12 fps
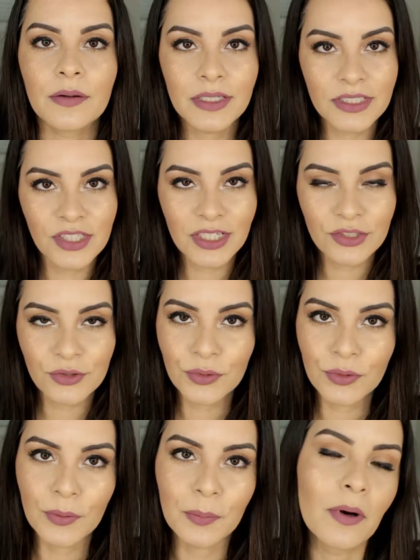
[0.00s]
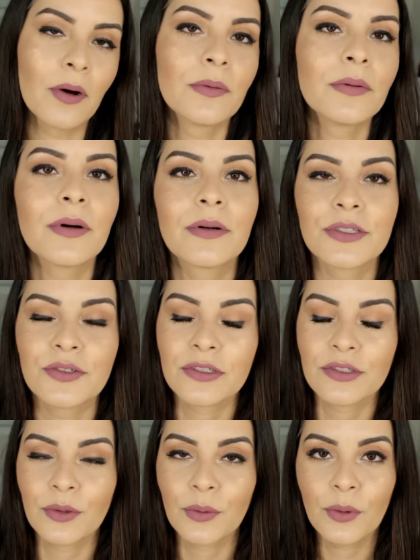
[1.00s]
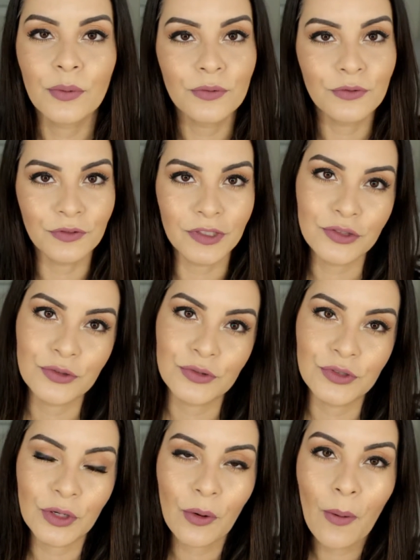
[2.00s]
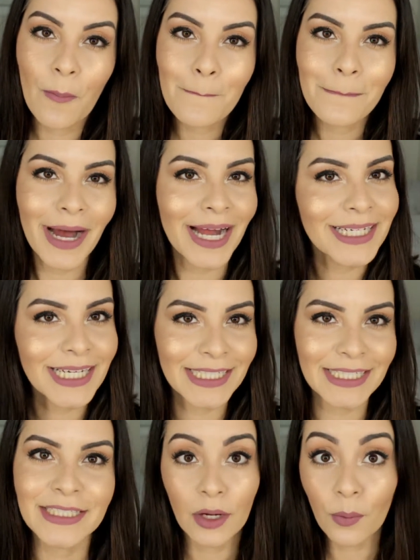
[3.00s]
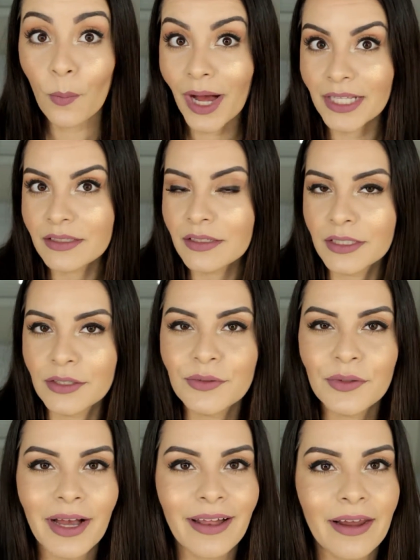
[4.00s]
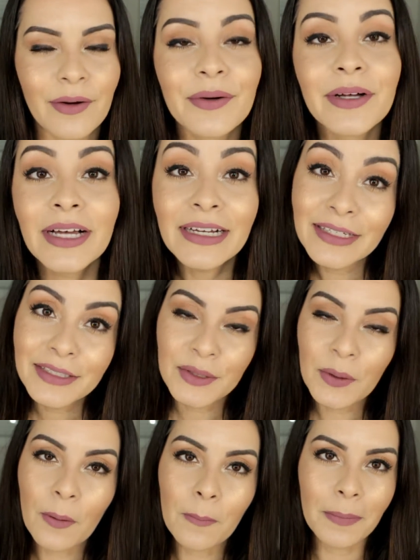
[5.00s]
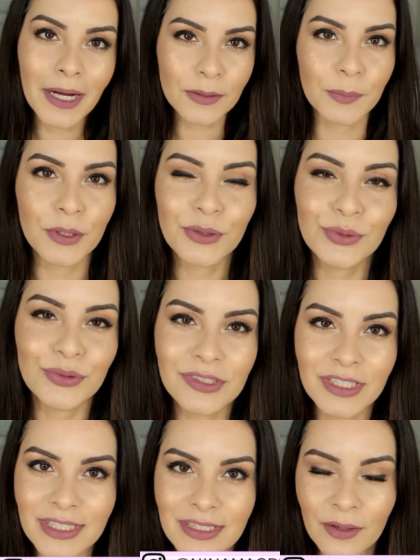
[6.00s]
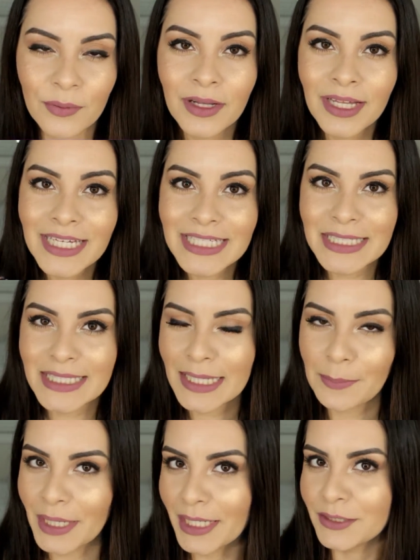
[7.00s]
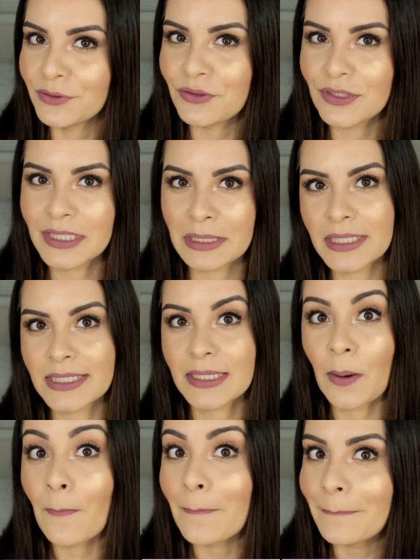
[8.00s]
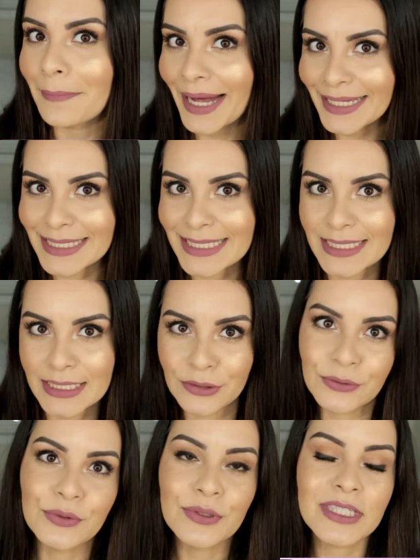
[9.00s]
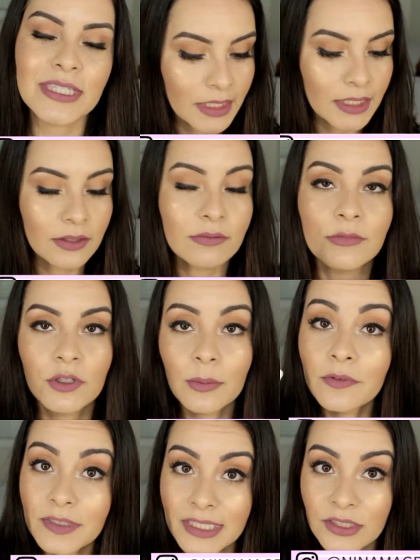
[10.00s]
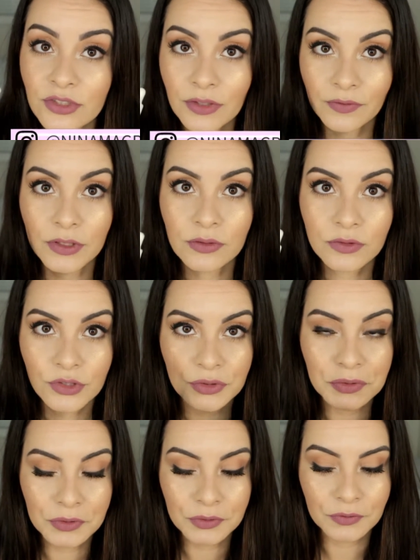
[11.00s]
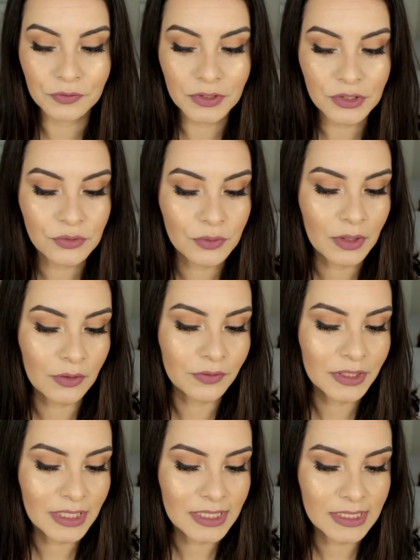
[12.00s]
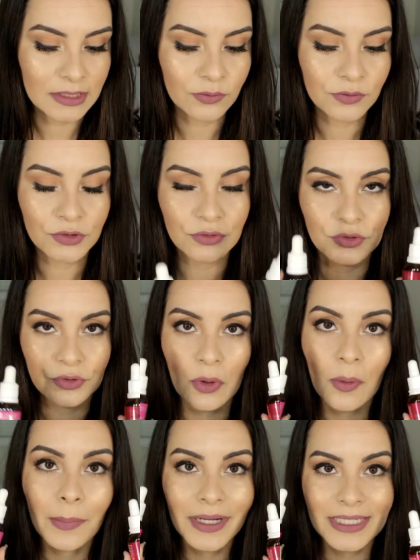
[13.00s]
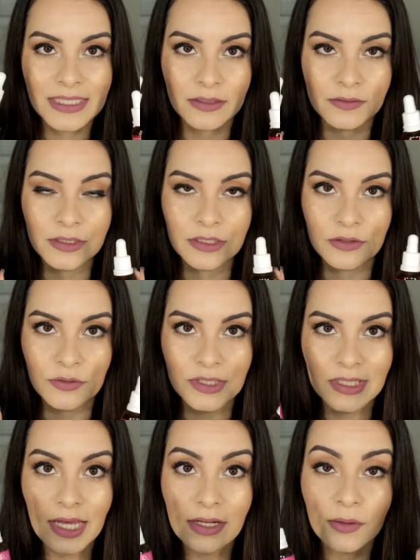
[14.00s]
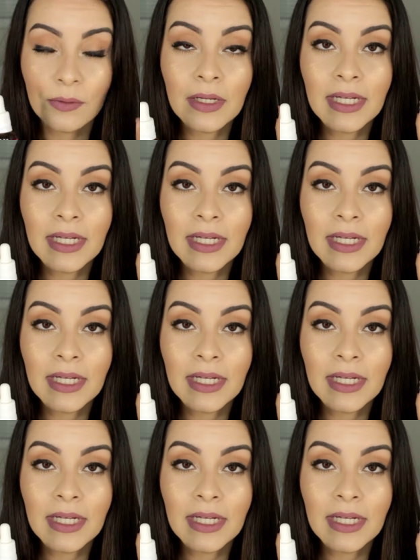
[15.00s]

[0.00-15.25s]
Oi gente, tudo bom? Hoje estou com o vídeo de Compara Aí, que é um quadro aqui no canal que eu comparo produtos que são semelhantes, que são parecidos. E como vocês já viram no título do vídeo, eu vim trazer um vídeo de comparação entre o sérum